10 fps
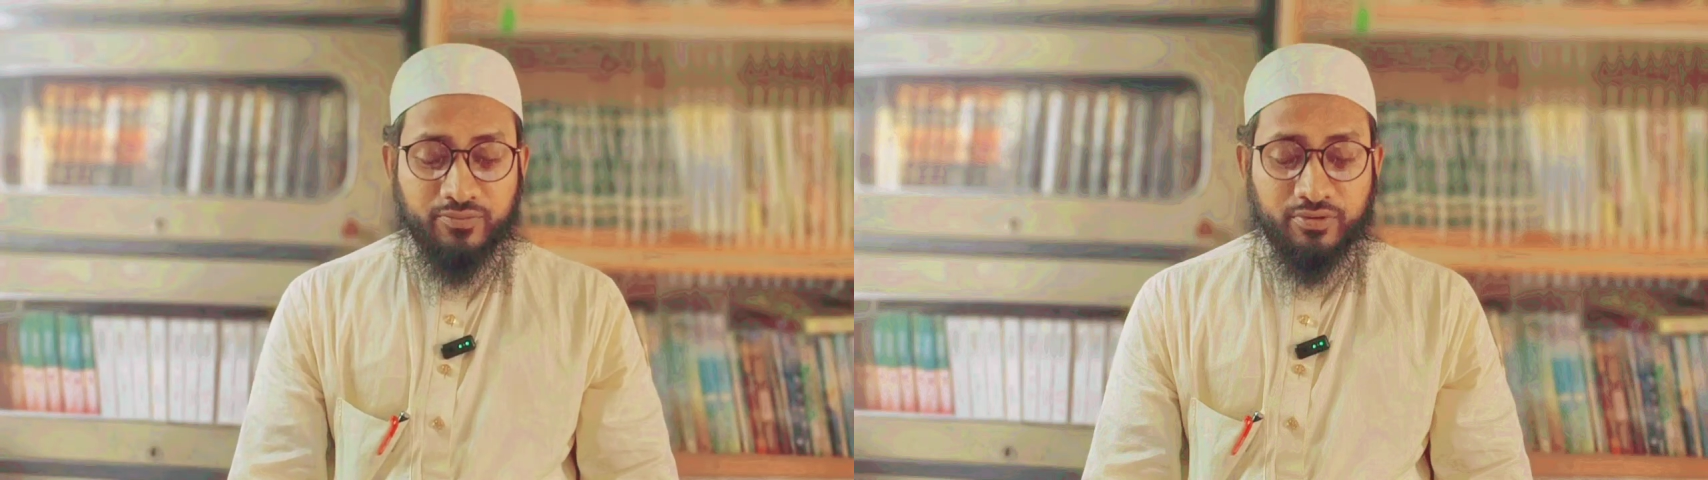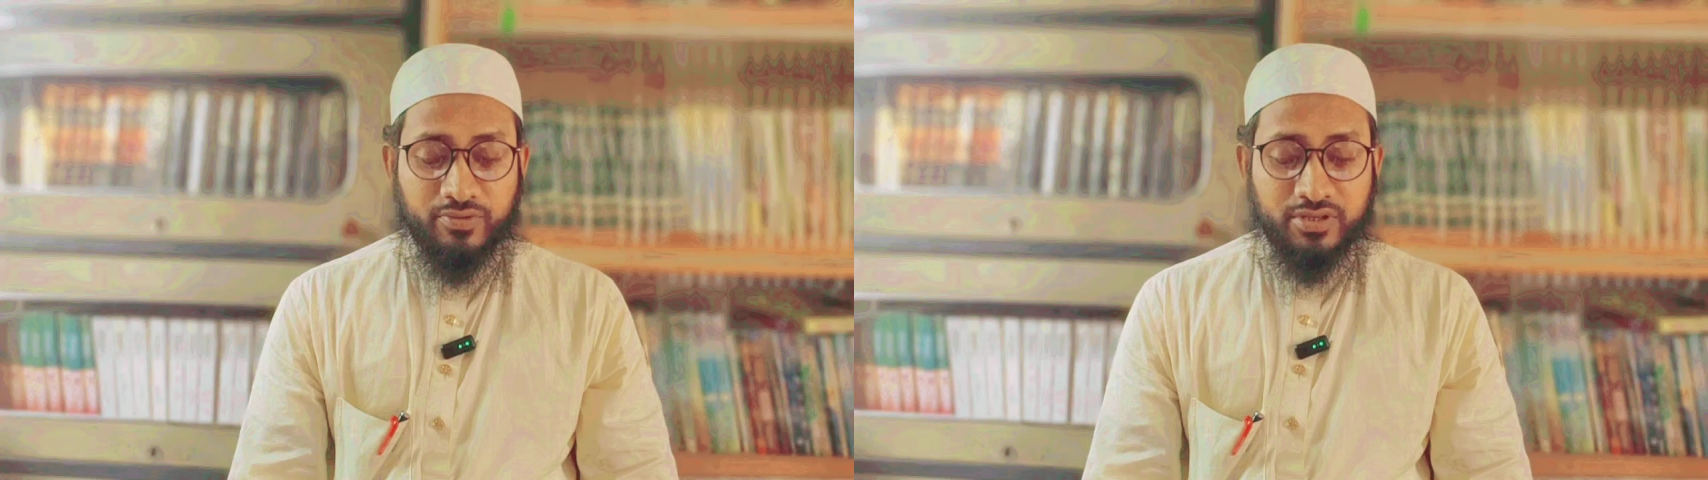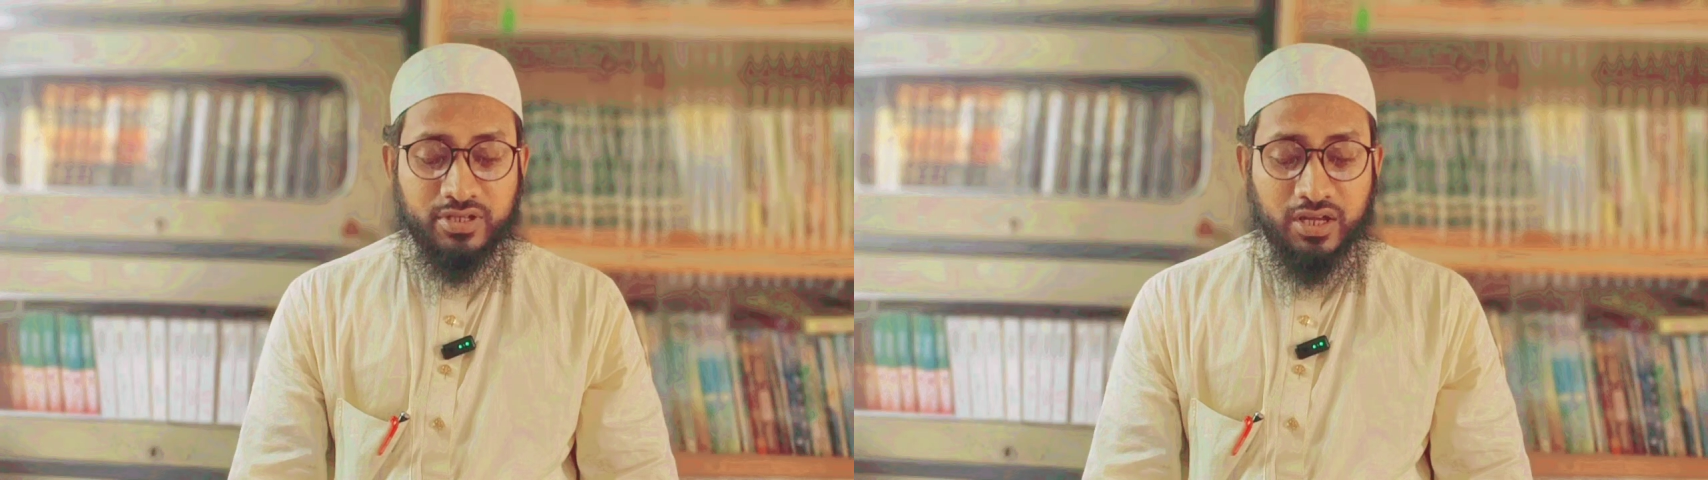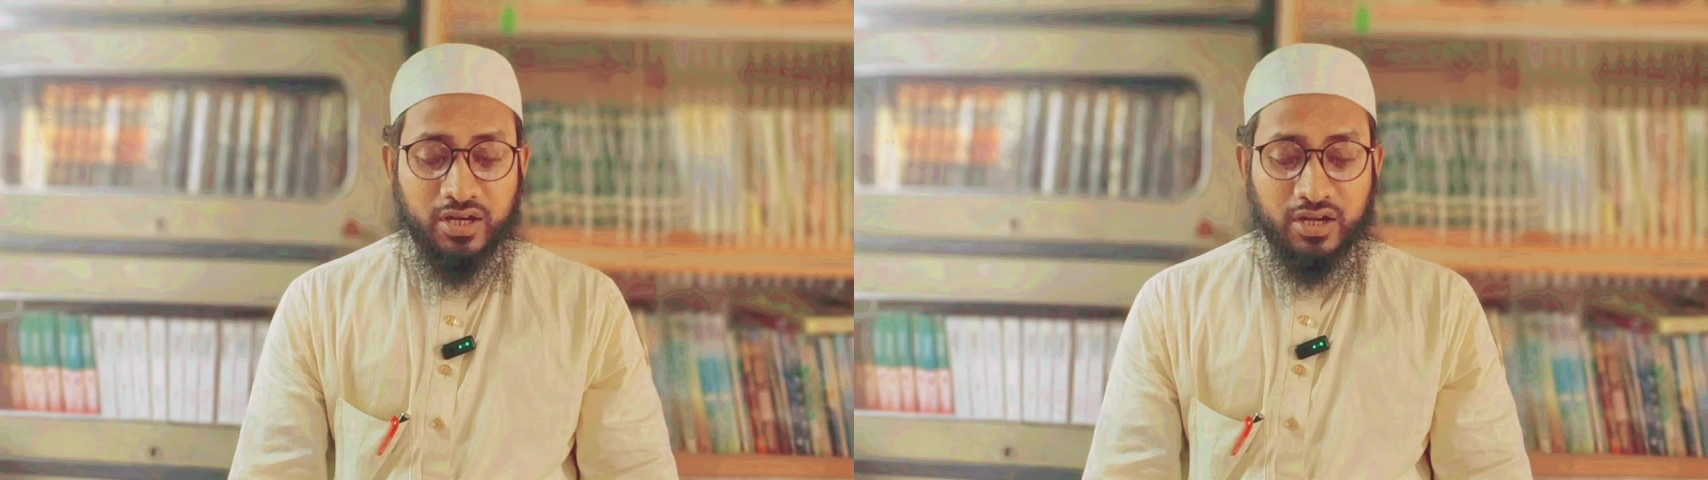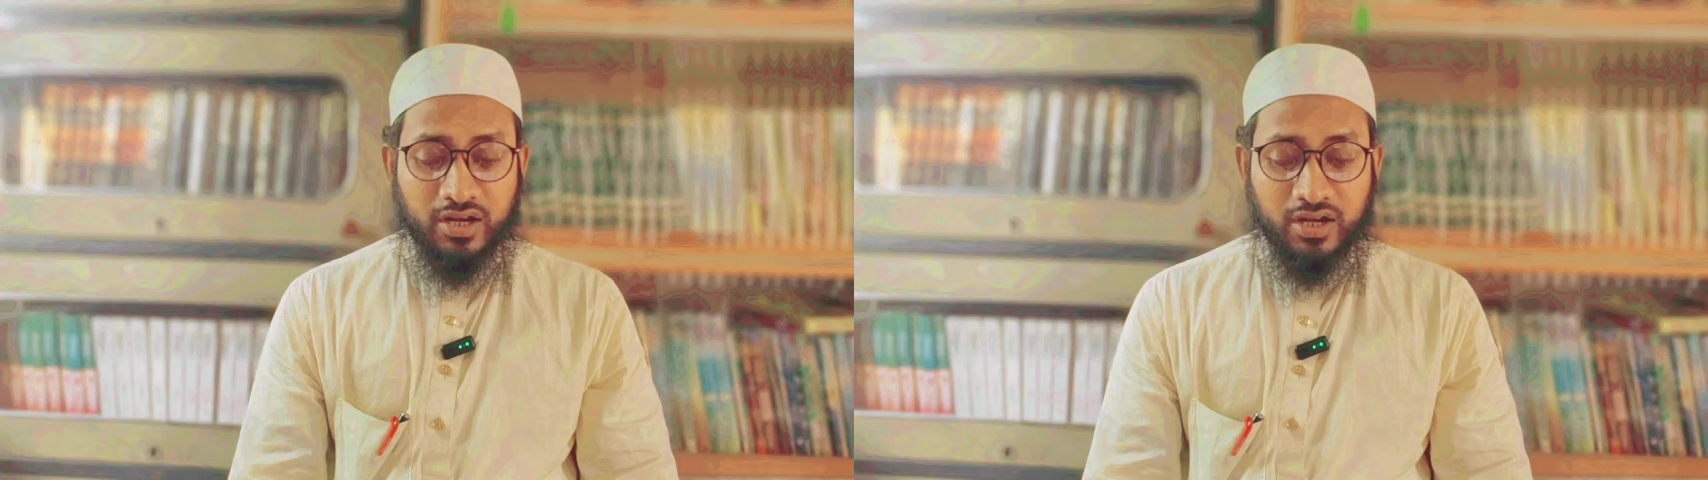পূর্বে চার
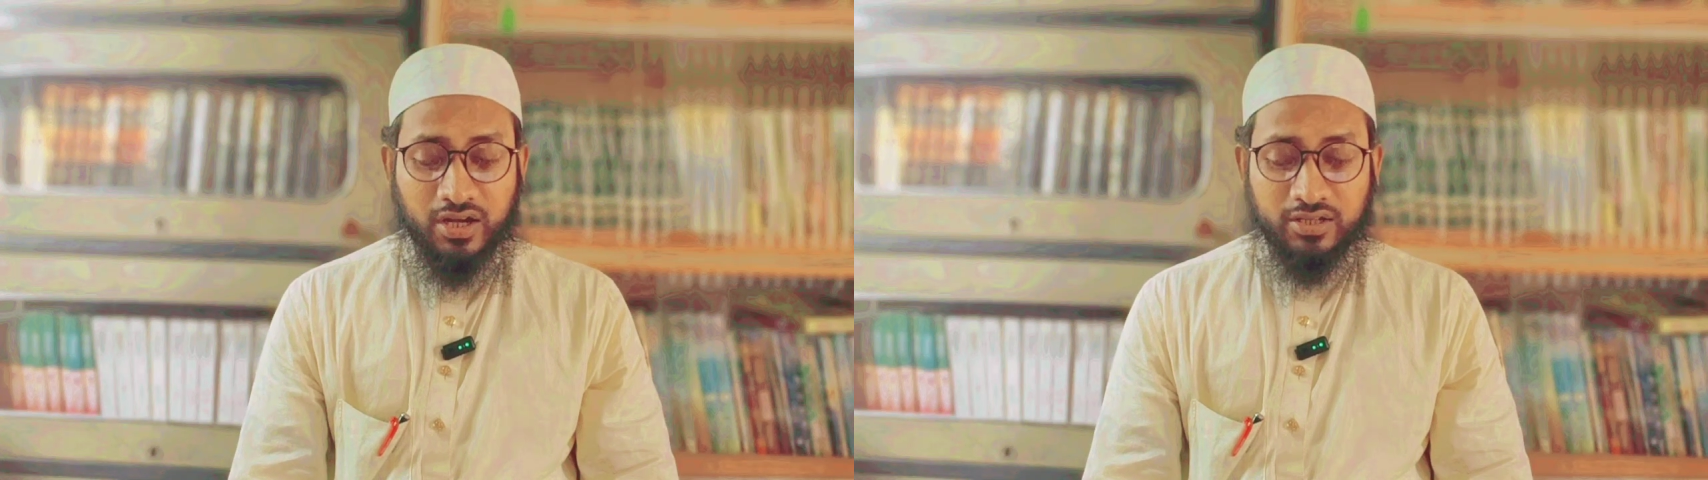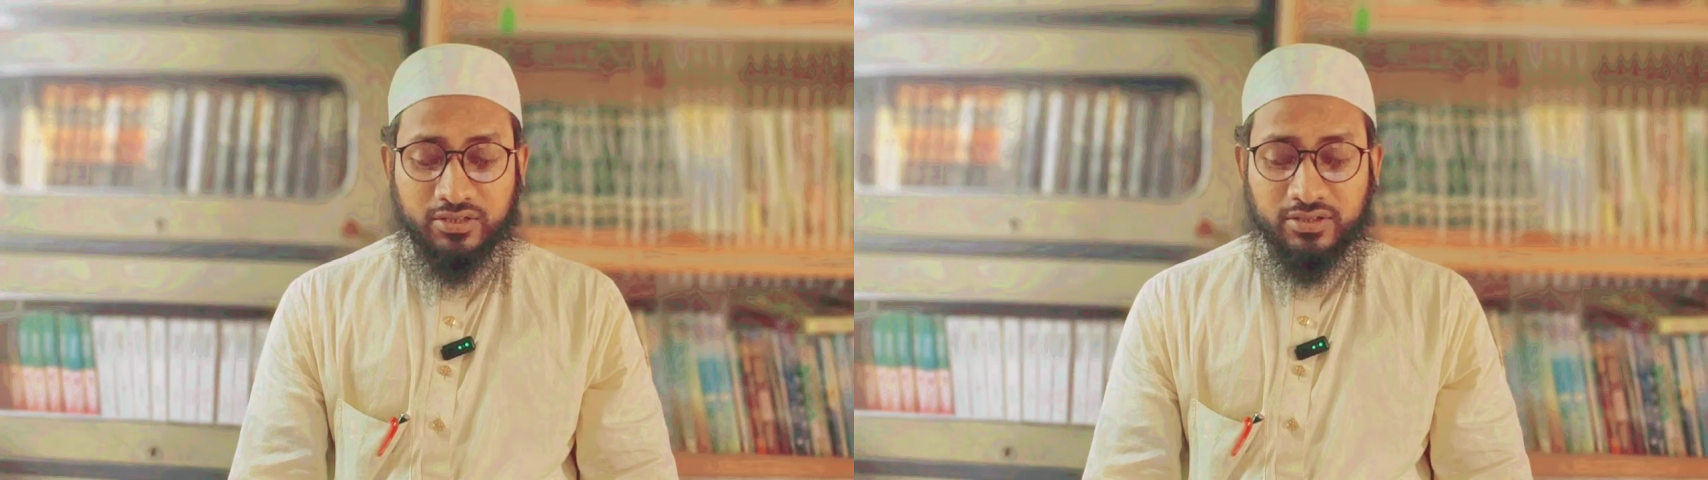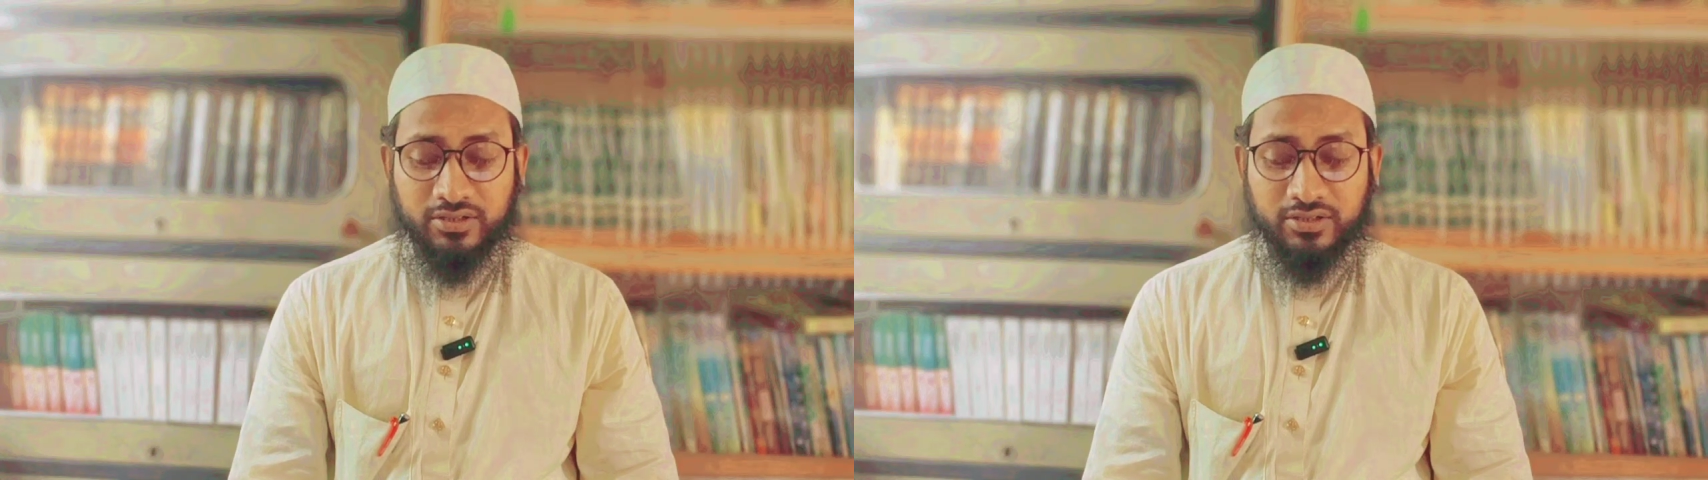রাকাত